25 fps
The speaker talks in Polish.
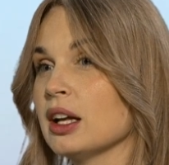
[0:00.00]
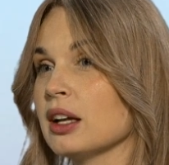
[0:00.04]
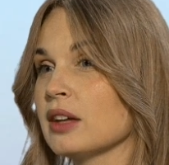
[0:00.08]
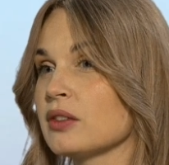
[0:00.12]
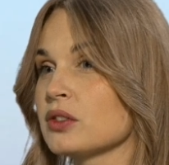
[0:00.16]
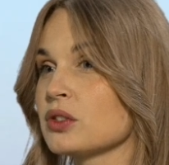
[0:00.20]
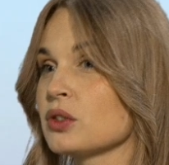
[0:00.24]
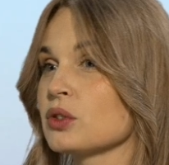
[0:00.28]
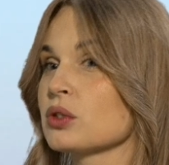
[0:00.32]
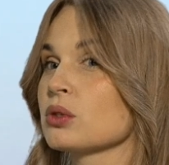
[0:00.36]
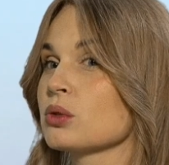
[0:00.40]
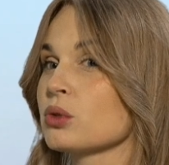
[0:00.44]
W
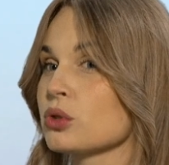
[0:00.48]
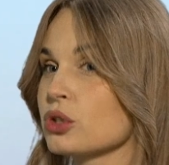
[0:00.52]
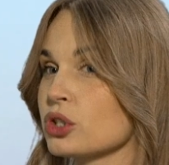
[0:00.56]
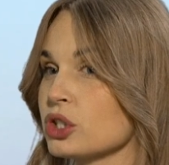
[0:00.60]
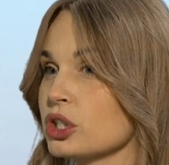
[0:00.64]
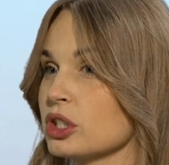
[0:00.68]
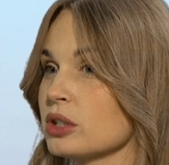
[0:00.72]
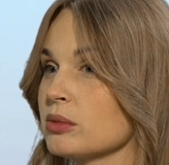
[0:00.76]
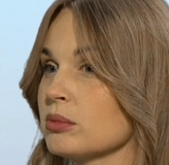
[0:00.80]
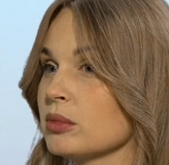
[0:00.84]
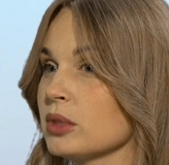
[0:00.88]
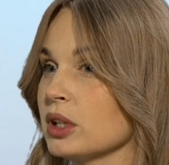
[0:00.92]
związku z
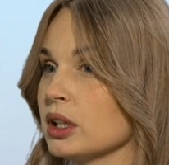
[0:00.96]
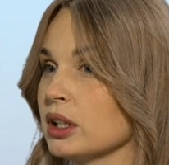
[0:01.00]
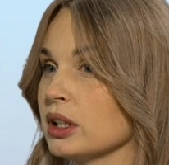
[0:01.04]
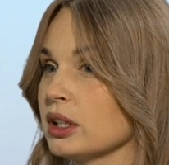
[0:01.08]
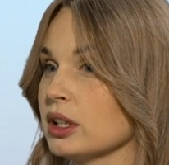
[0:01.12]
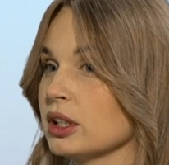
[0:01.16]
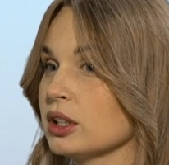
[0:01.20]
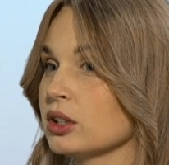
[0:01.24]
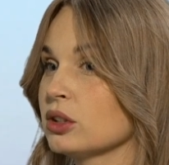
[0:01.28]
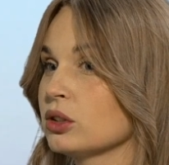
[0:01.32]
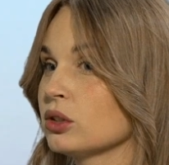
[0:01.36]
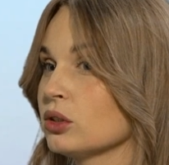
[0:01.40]
czym
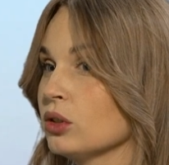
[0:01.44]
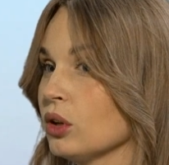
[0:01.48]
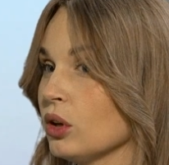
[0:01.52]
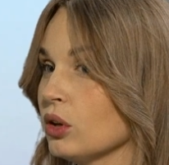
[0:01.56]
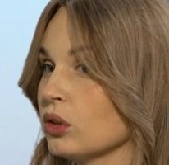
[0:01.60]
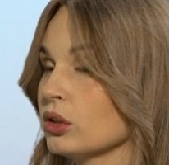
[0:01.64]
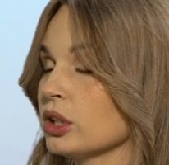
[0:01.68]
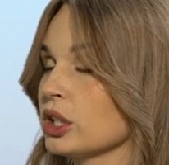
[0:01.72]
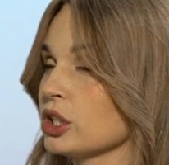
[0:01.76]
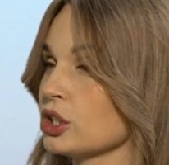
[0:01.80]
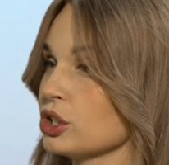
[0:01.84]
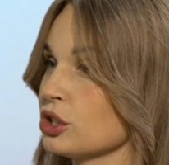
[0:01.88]

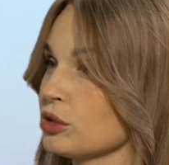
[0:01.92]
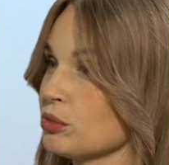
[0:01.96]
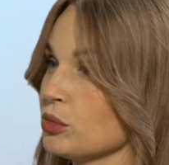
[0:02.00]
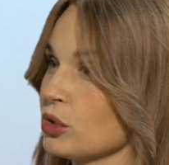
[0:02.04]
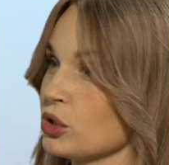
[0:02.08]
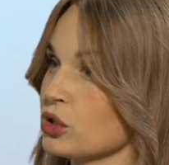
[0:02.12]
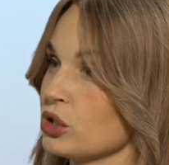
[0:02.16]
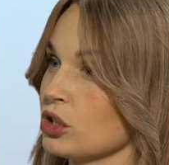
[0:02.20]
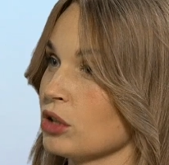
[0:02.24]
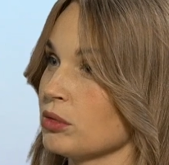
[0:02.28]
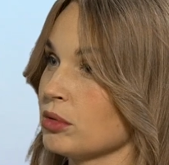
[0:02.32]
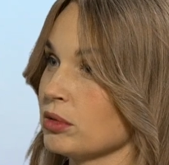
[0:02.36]
to naszym
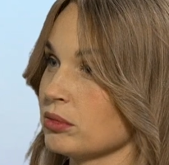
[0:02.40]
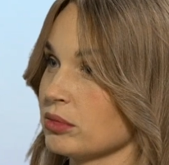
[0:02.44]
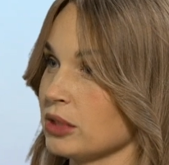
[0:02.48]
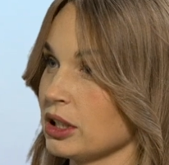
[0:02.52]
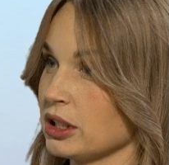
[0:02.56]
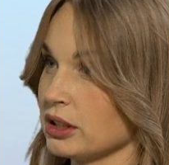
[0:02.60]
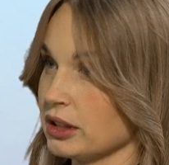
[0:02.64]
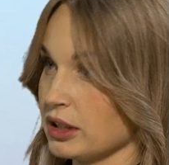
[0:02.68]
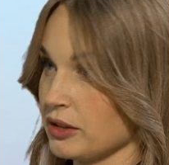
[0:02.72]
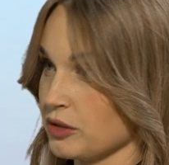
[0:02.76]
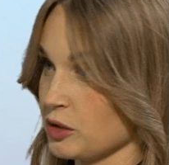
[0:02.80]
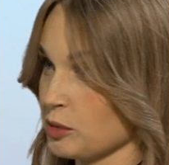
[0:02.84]
osobom,
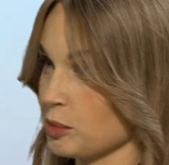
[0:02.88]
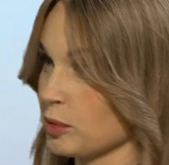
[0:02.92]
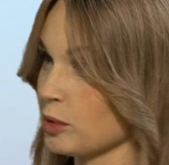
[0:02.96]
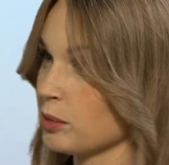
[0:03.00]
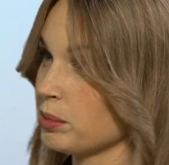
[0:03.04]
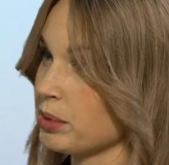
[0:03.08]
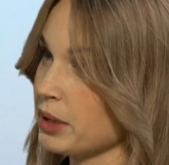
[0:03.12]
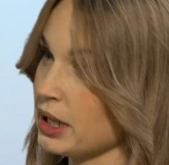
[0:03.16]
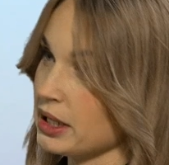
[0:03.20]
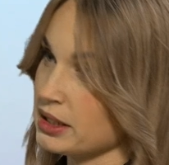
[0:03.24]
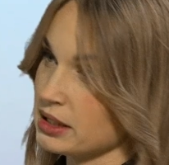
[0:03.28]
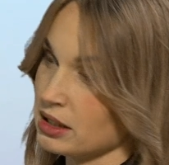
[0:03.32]
ta, ta
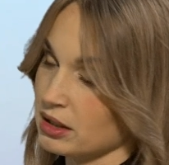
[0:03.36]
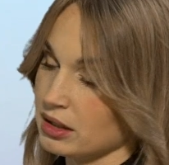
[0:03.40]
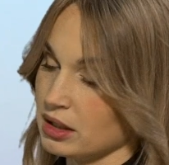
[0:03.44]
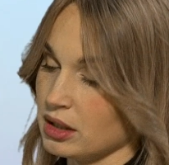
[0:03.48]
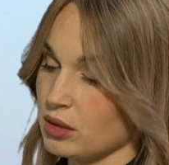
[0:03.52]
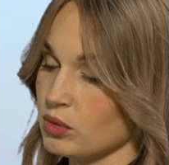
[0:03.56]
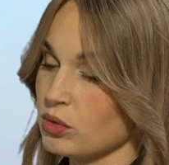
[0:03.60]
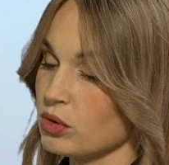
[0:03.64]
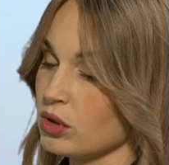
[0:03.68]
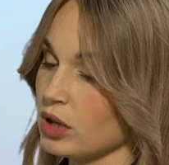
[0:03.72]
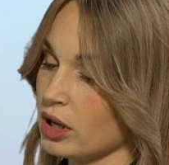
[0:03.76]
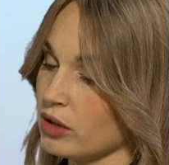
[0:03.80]
współpraca
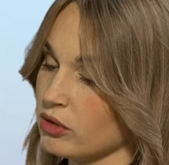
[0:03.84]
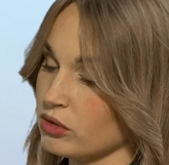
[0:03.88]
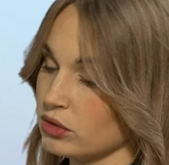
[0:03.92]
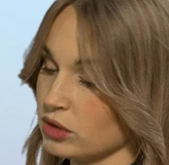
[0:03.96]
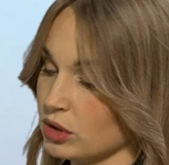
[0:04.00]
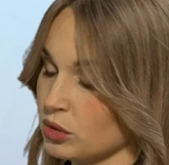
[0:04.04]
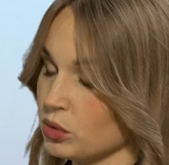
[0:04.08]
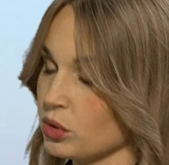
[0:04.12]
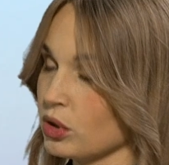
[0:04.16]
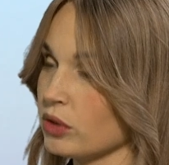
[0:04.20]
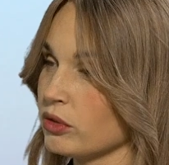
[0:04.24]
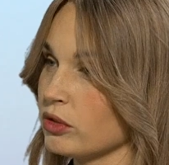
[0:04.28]
nauka,
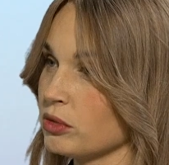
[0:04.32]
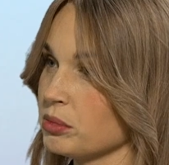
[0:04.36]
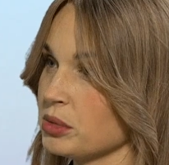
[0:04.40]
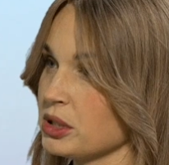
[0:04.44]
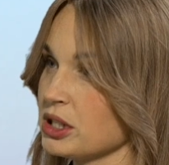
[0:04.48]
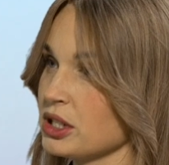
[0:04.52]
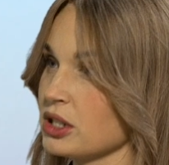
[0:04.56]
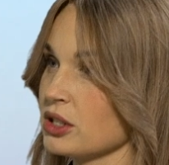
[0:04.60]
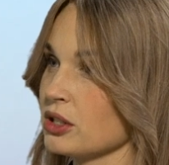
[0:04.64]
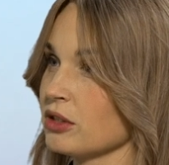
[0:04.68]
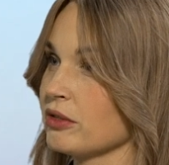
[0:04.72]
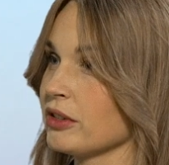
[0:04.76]

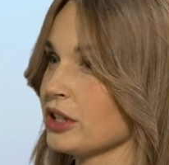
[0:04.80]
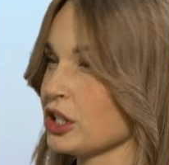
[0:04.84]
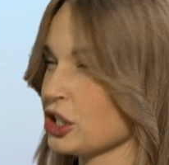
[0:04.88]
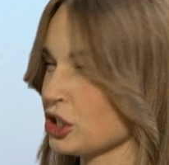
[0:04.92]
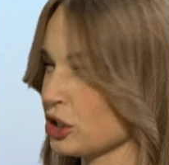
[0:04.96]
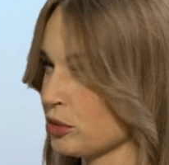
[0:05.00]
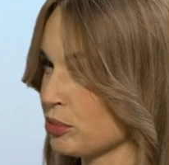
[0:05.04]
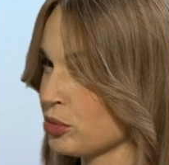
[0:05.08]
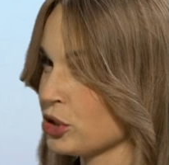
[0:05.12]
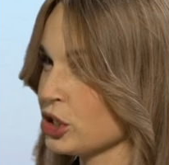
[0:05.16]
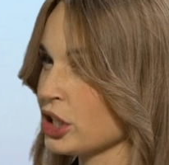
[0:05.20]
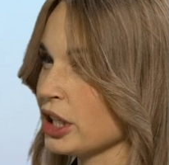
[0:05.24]
naukowo-biznesowa
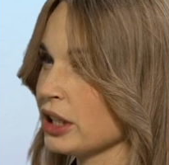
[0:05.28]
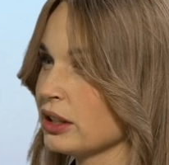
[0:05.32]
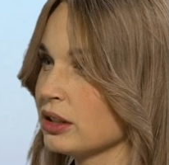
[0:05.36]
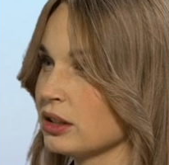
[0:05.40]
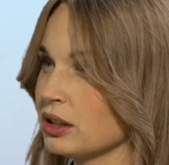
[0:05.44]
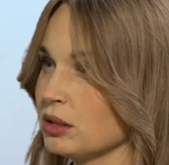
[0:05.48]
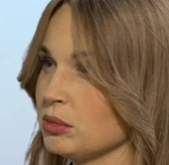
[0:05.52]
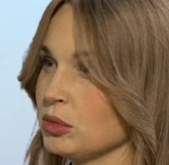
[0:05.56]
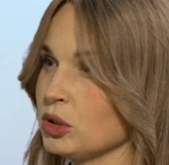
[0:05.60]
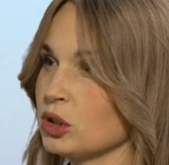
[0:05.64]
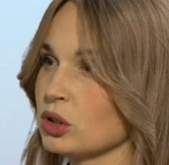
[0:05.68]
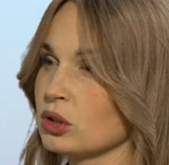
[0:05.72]
jeszcze przed
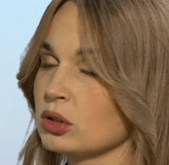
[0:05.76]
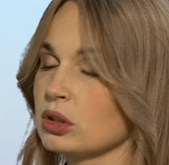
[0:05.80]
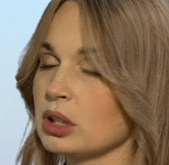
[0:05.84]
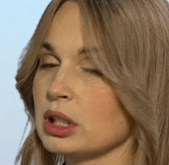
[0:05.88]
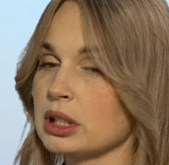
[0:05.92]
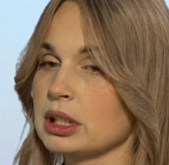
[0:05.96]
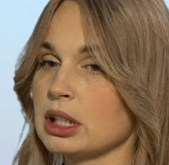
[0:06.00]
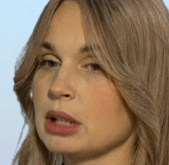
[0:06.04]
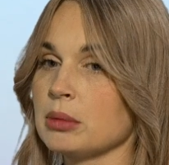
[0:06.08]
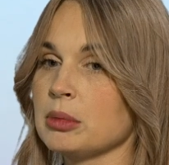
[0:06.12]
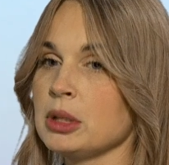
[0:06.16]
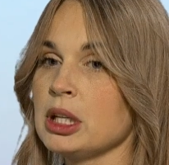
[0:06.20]
tymi
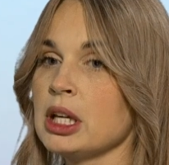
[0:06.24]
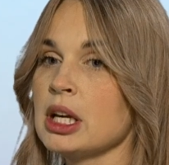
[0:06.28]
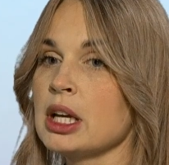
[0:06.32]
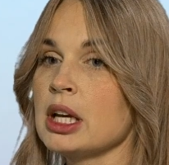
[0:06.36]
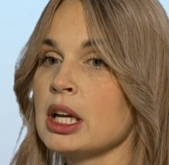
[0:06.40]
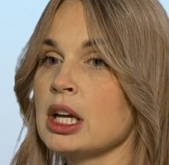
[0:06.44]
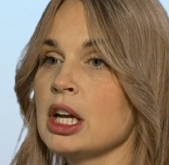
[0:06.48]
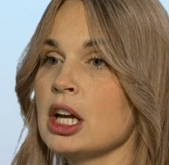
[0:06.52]
doktoratami